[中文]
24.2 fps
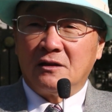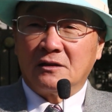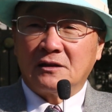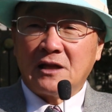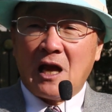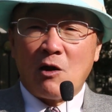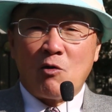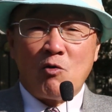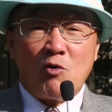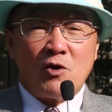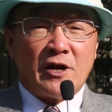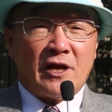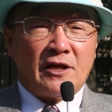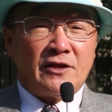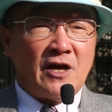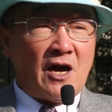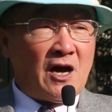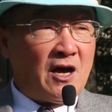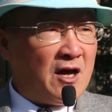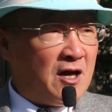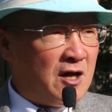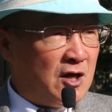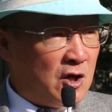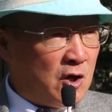大过年的，
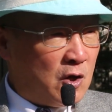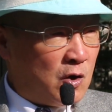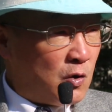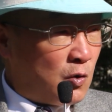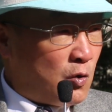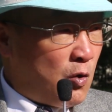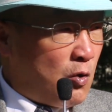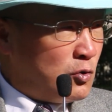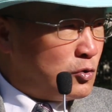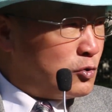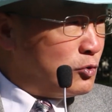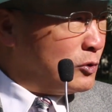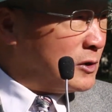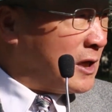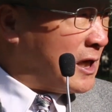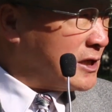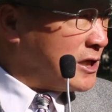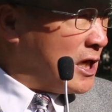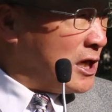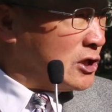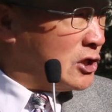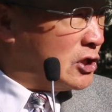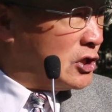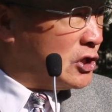恭祝大
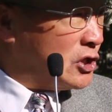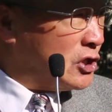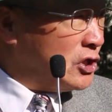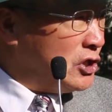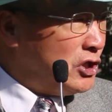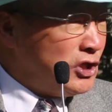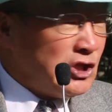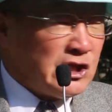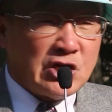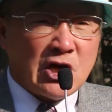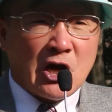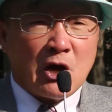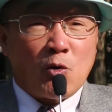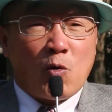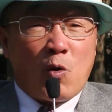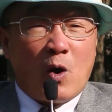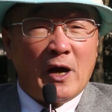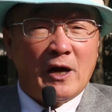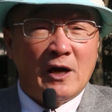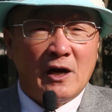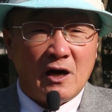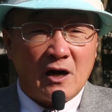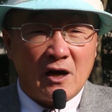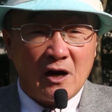家新年
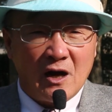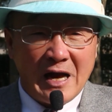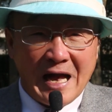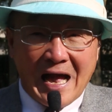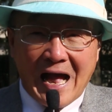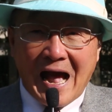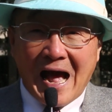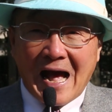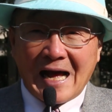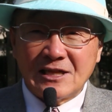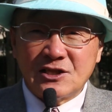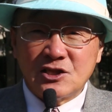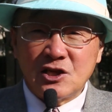快乐啊！